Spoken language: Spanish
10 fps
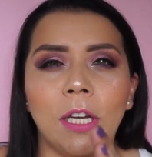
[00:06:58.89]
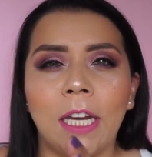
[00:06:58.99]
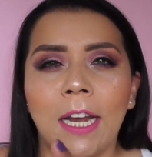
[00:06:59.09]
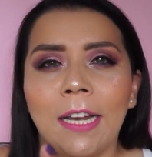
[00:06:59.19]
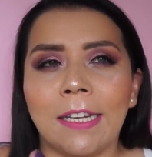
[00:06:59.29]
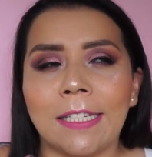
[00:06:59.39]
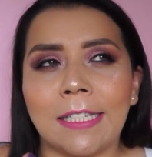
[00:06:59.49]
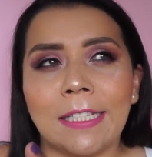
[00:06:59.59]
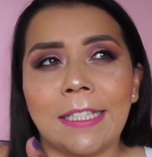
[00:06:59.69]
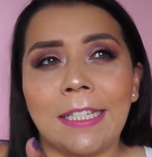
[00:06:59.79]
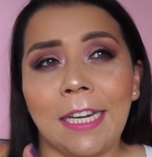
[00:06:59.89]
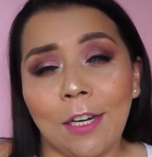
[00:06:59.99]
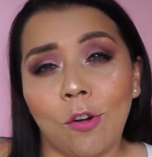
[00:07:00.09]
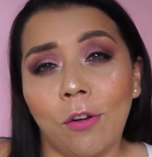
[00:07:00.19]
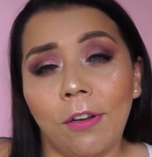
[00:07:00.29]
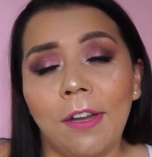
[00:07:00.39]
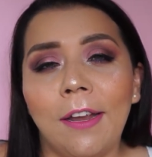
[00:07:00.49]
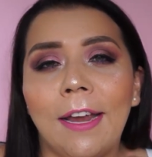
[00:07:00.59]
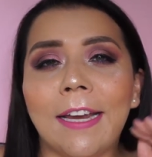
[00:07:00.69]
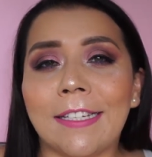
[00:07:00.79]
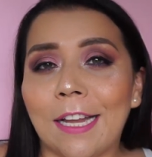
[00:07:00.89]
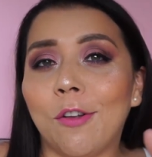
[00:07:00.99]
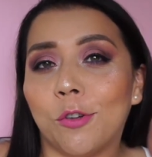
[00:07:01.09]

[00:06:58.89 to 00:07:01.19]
y el 5 están